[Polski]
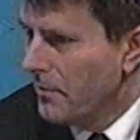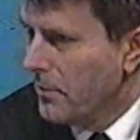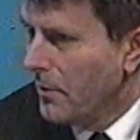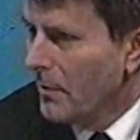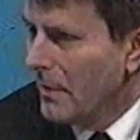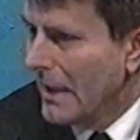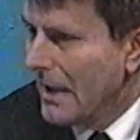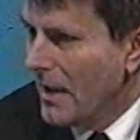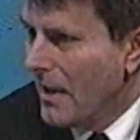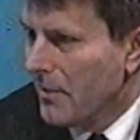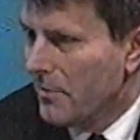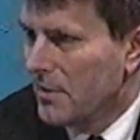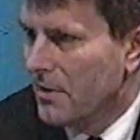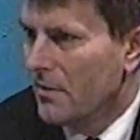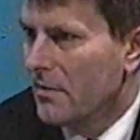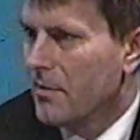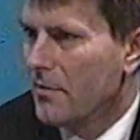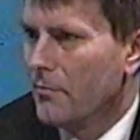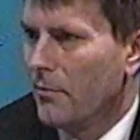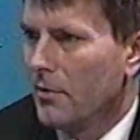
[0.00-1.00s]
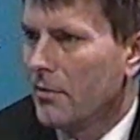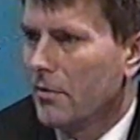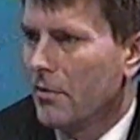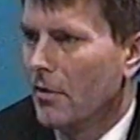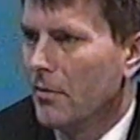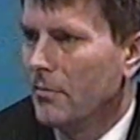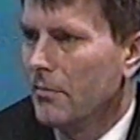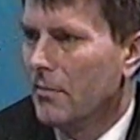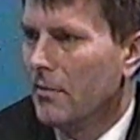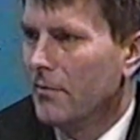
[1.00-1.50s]
pomagamy
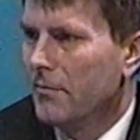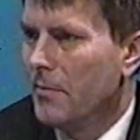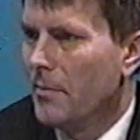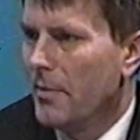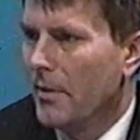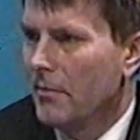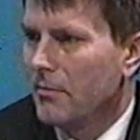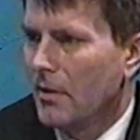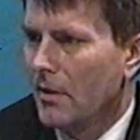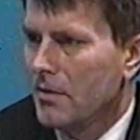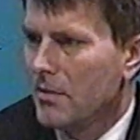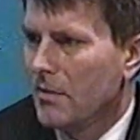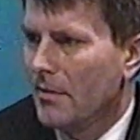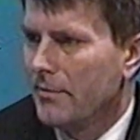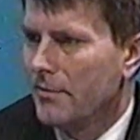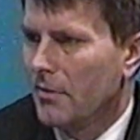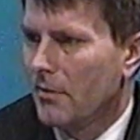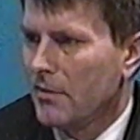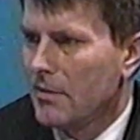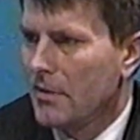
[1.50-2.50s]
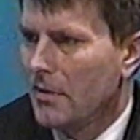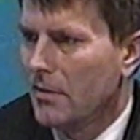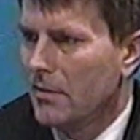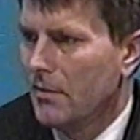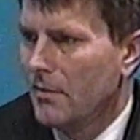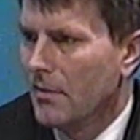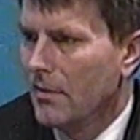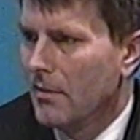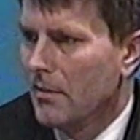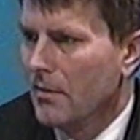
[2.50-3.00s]
członkom wypełniać te wnioski
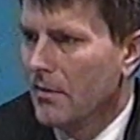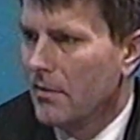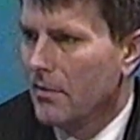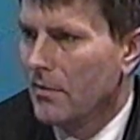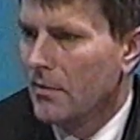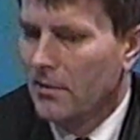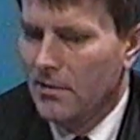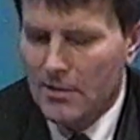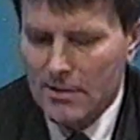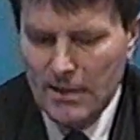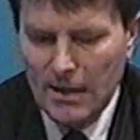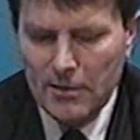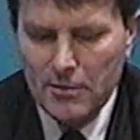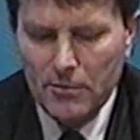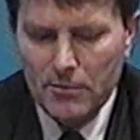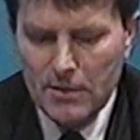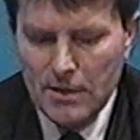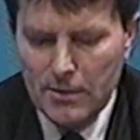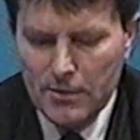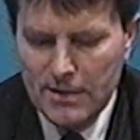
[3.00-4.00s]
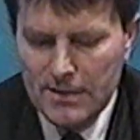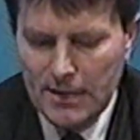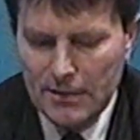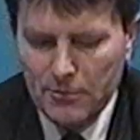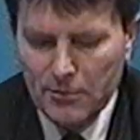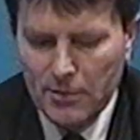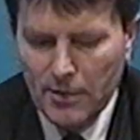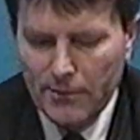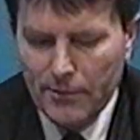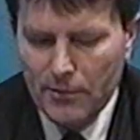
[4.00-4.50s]
i za tą
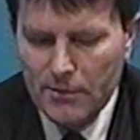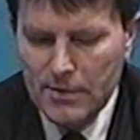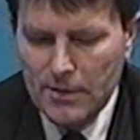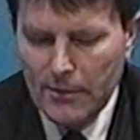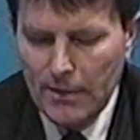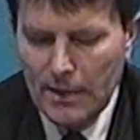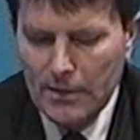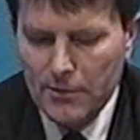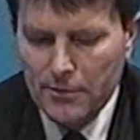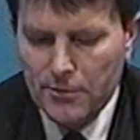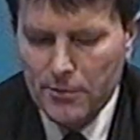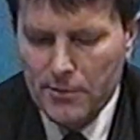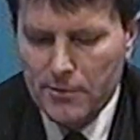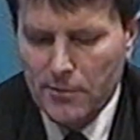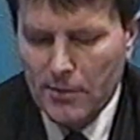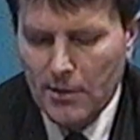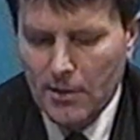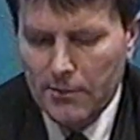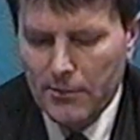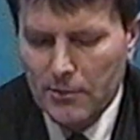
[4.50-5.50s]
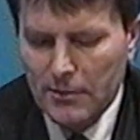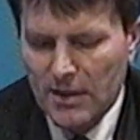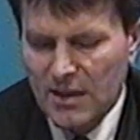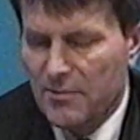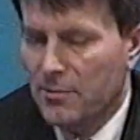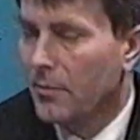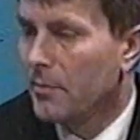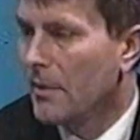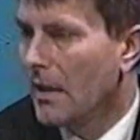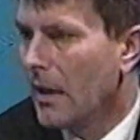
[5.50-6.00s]
statutową działalność usługową
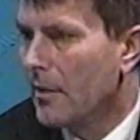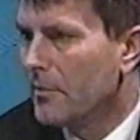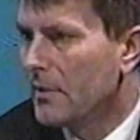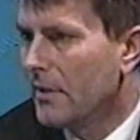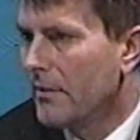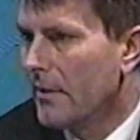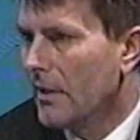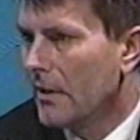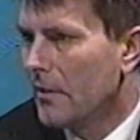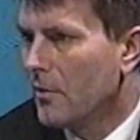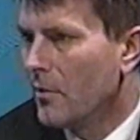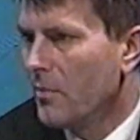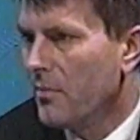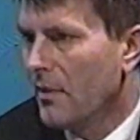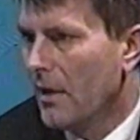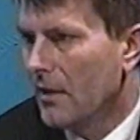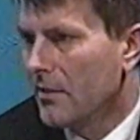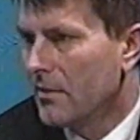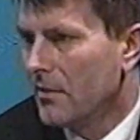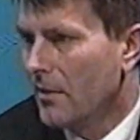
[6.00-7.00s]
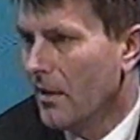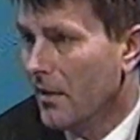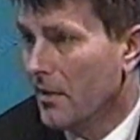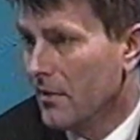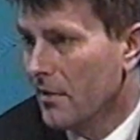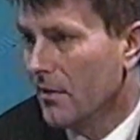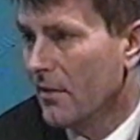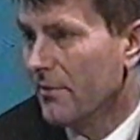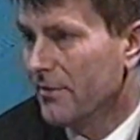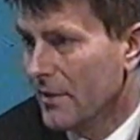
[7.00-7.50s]
też pobieramy niewielkie opłaty,
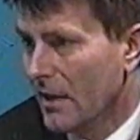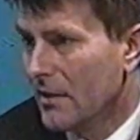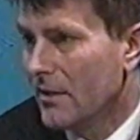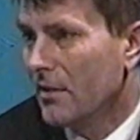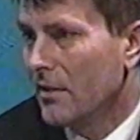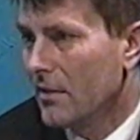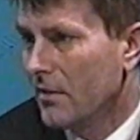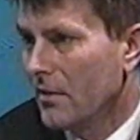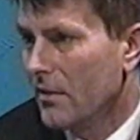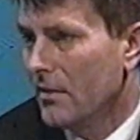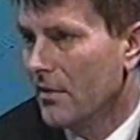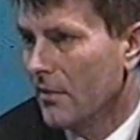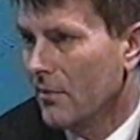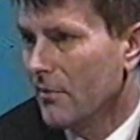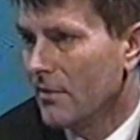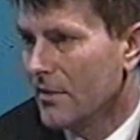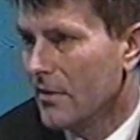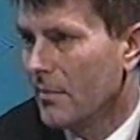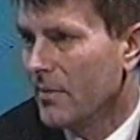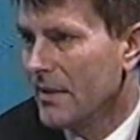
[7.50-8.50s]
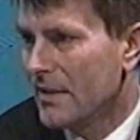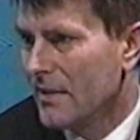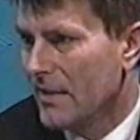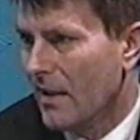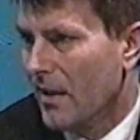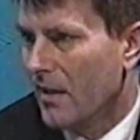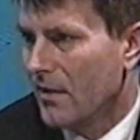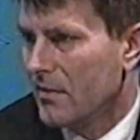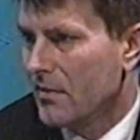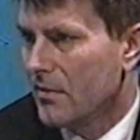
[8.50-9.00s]
ale tylko wtedy, gdy tą osobę
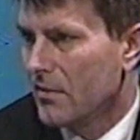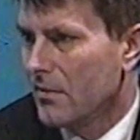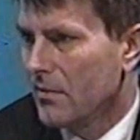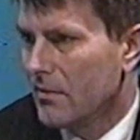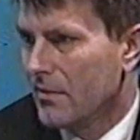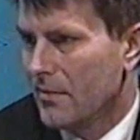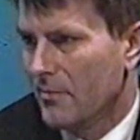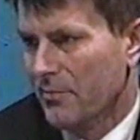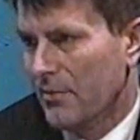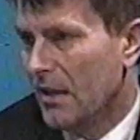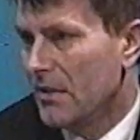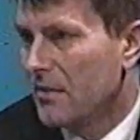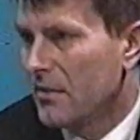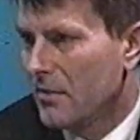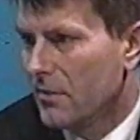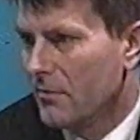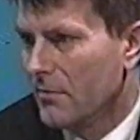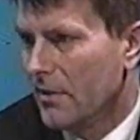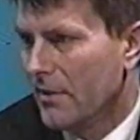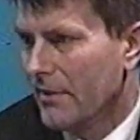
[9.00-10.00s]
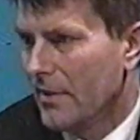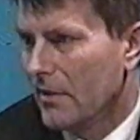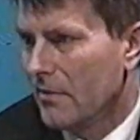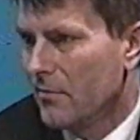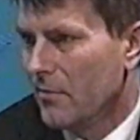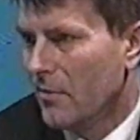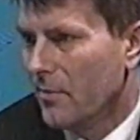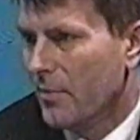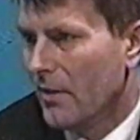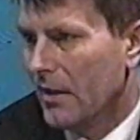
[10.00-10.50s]
stać, zapłacić tą
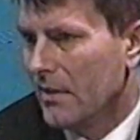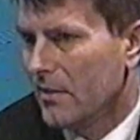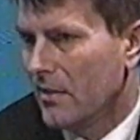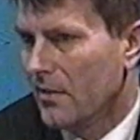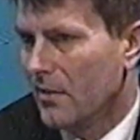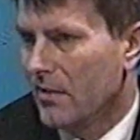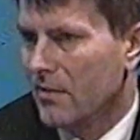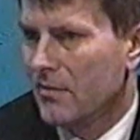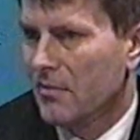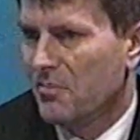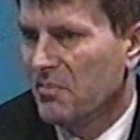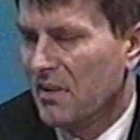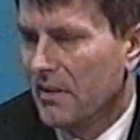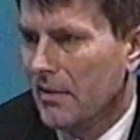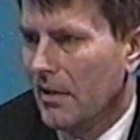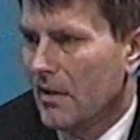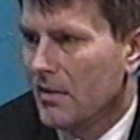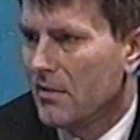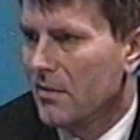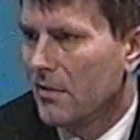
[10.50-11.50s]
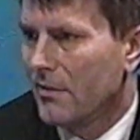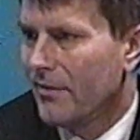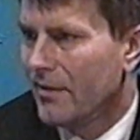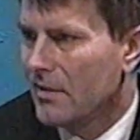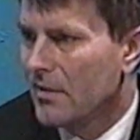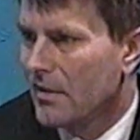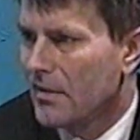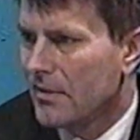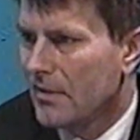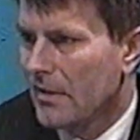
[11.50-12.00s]
niewielką opłatę. Jest to
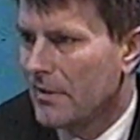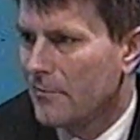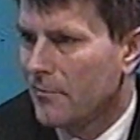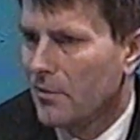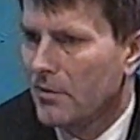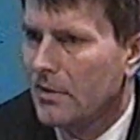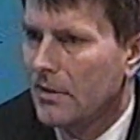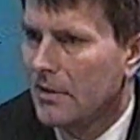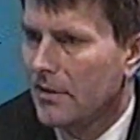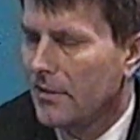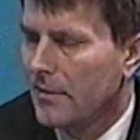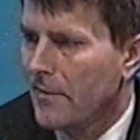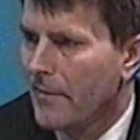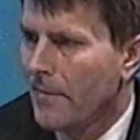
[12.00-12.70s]
15-20 zł,